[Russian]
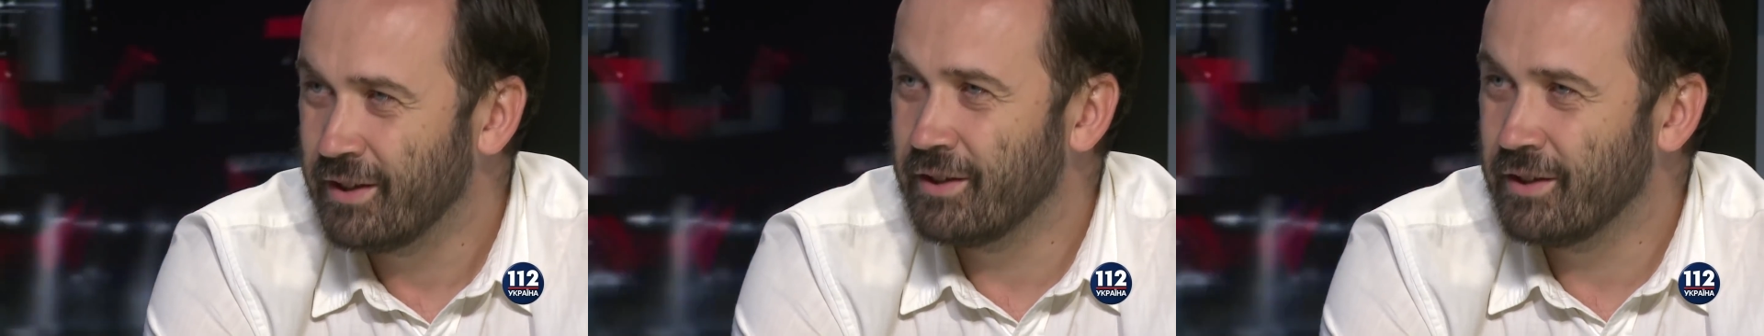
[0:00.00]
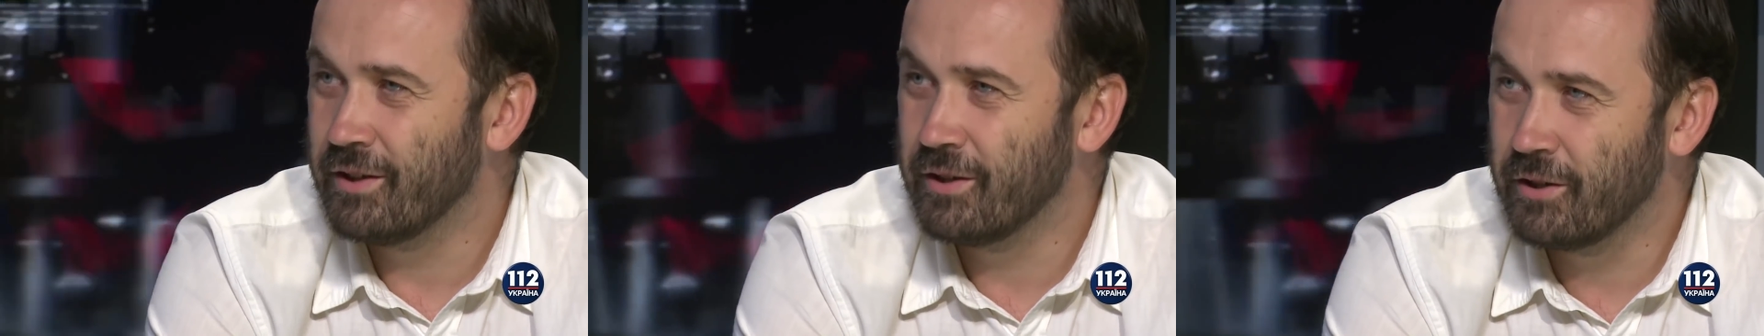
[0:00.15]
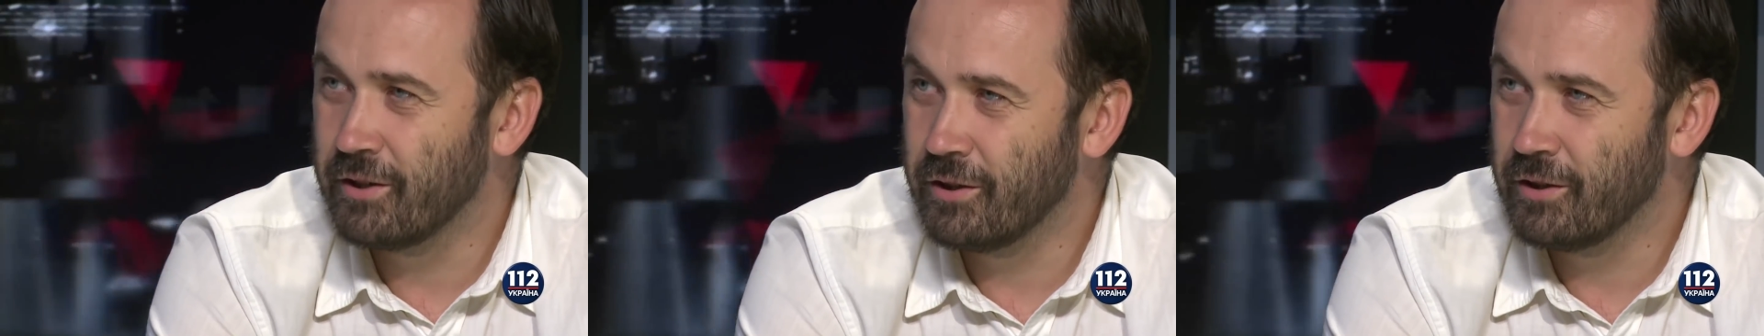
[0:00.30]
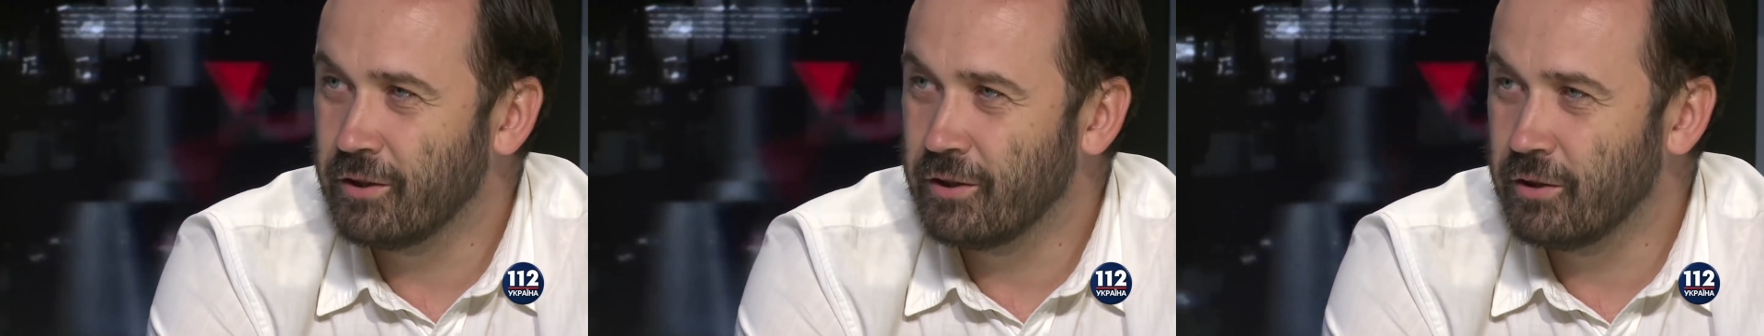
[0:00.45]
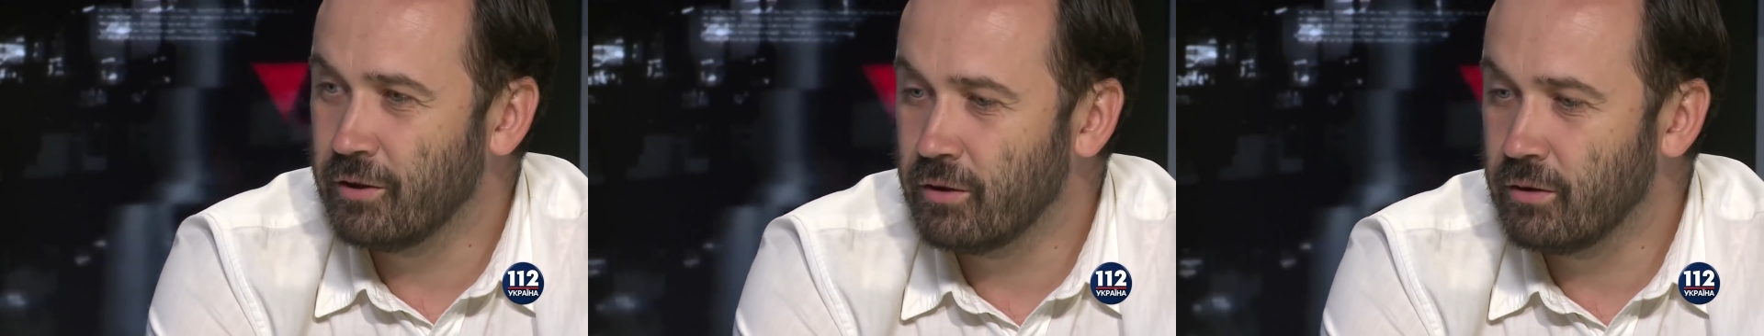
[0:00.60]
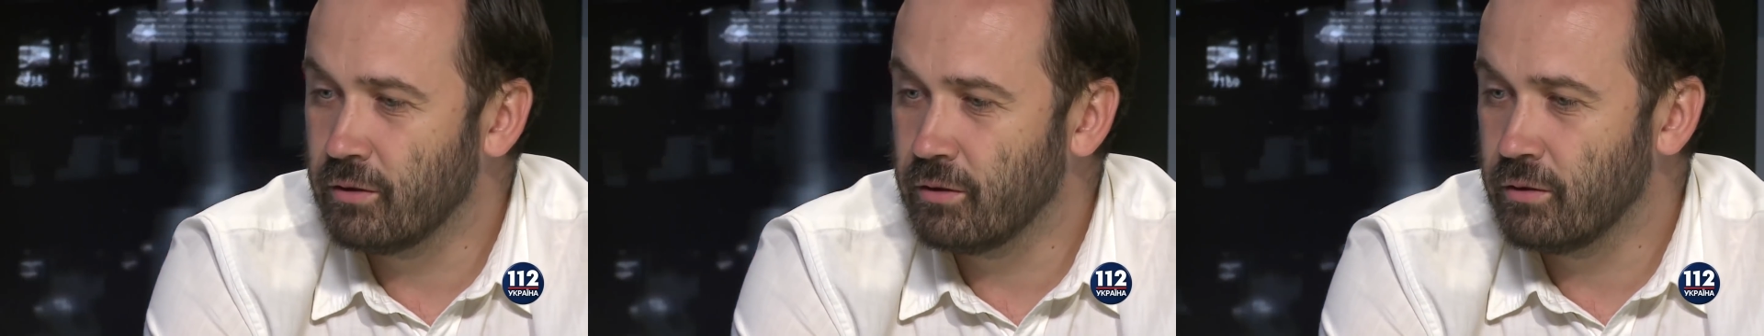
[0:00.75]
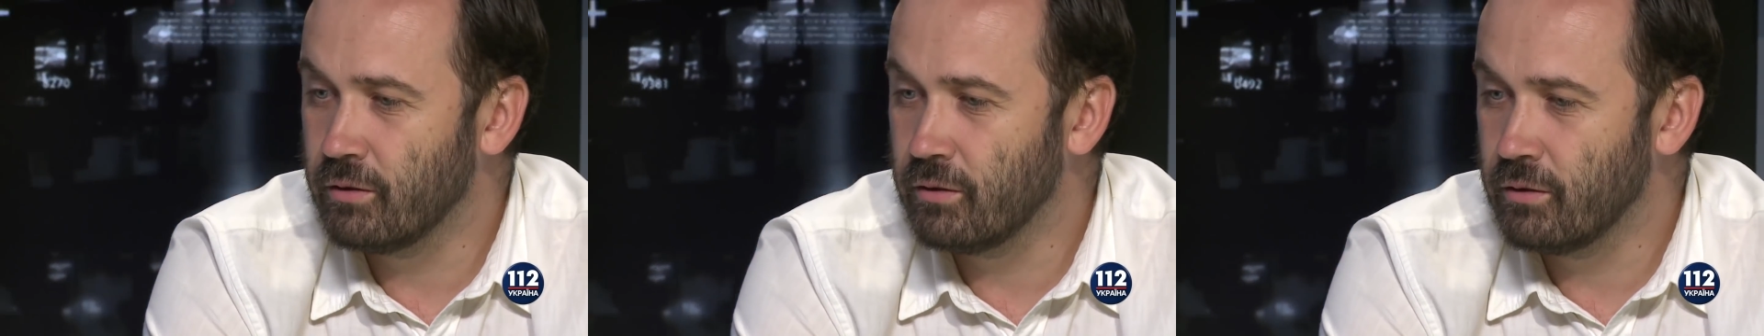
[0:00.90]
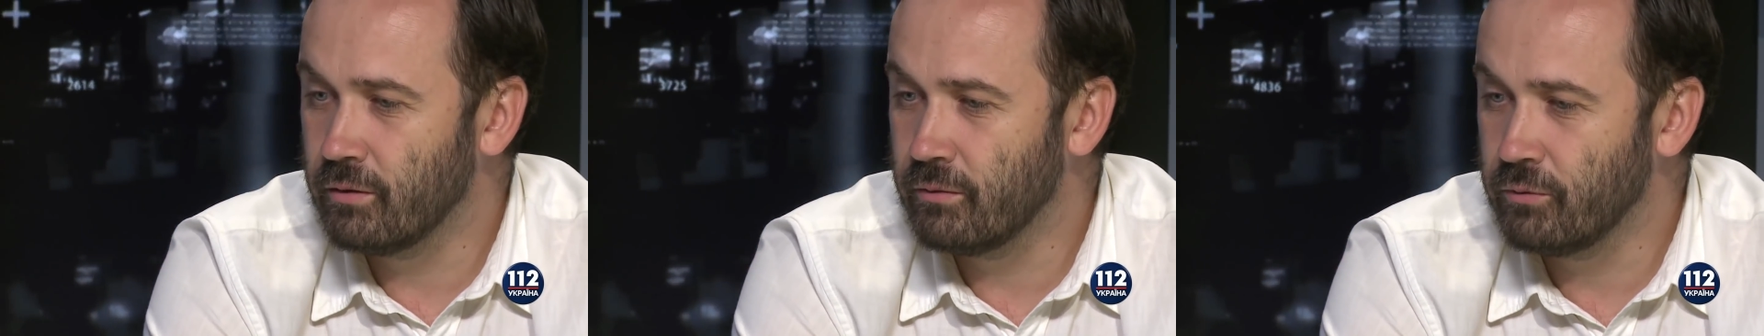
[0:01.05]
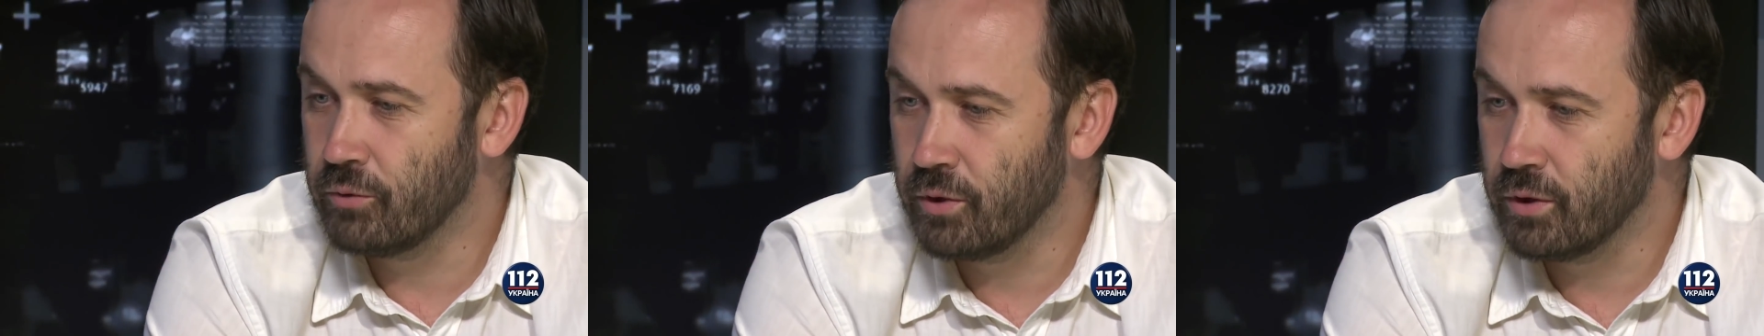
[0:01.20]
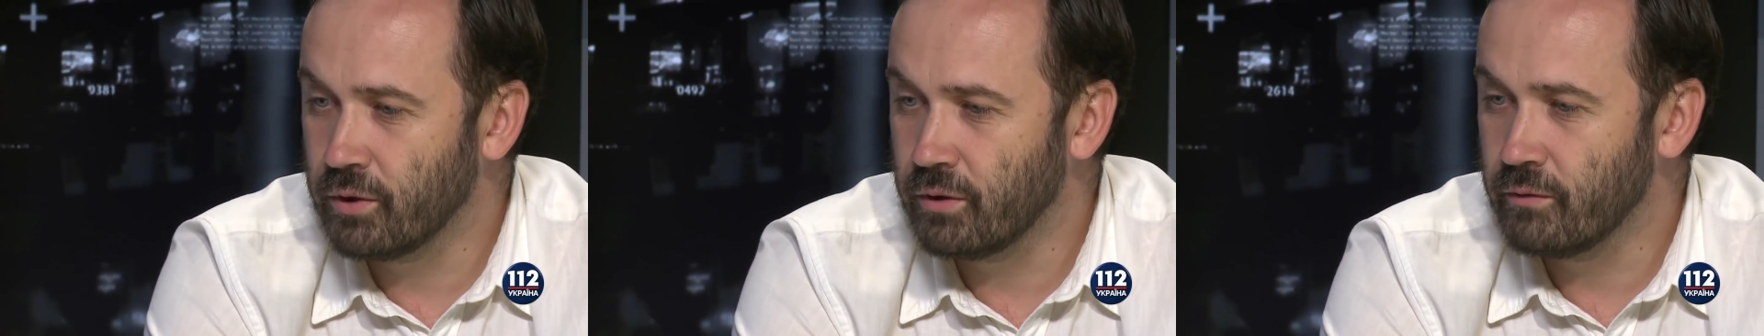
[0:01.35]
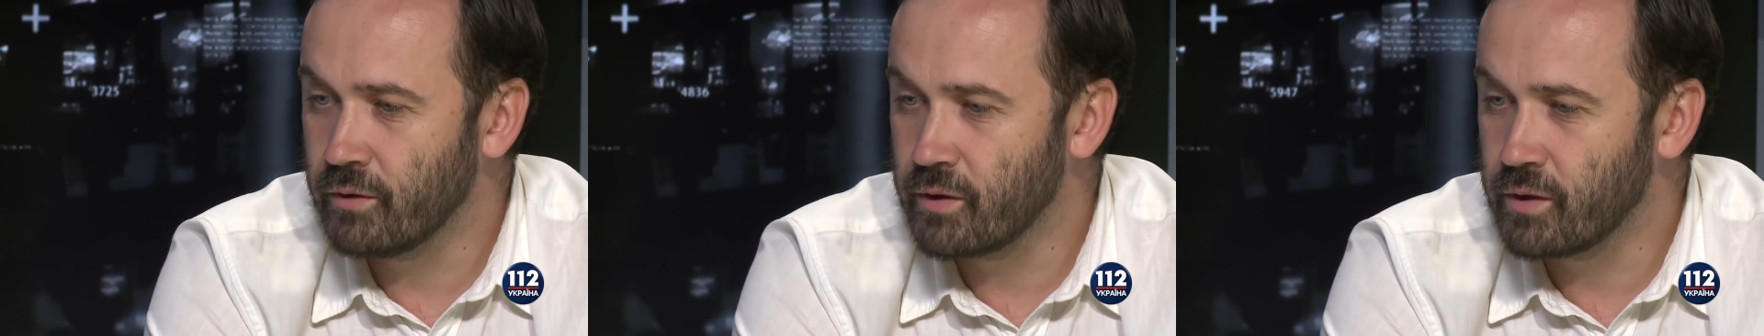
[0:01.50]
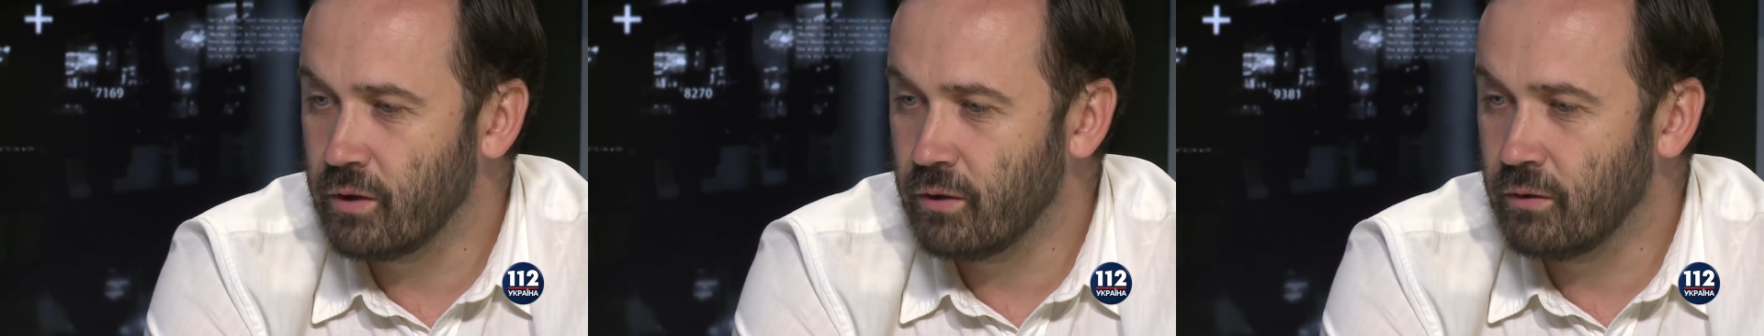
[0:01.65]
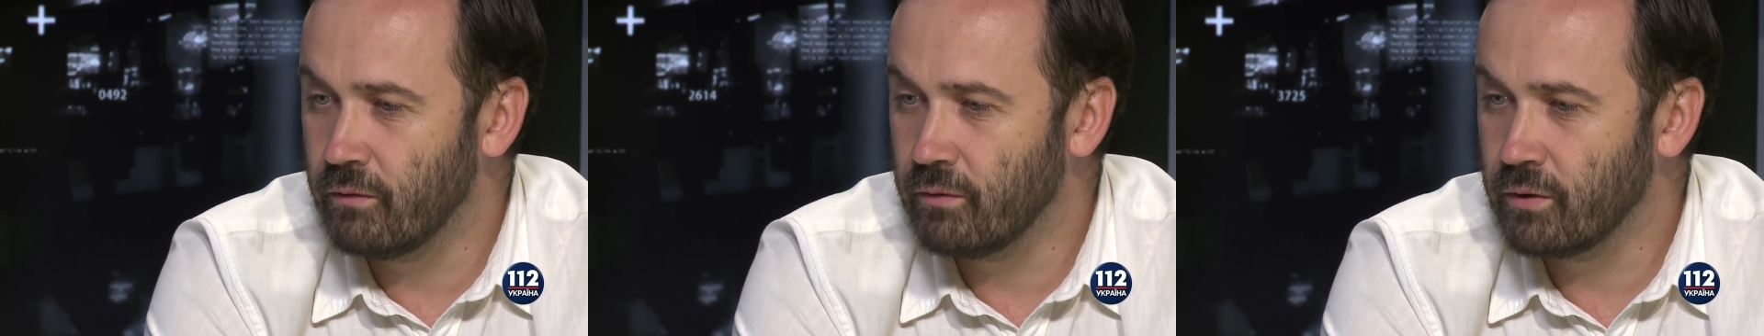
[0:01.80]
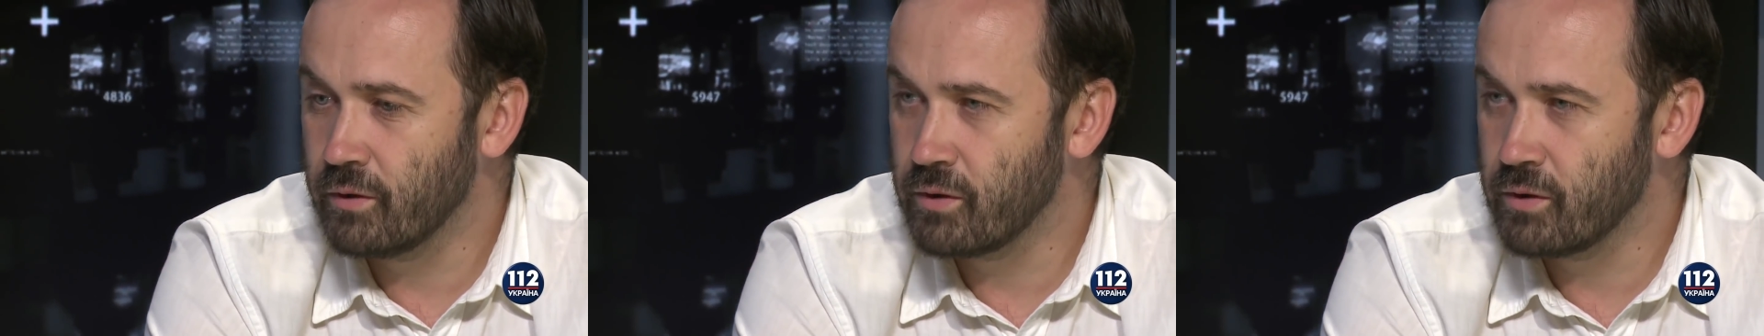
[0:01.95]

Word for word: Э, вот этого самого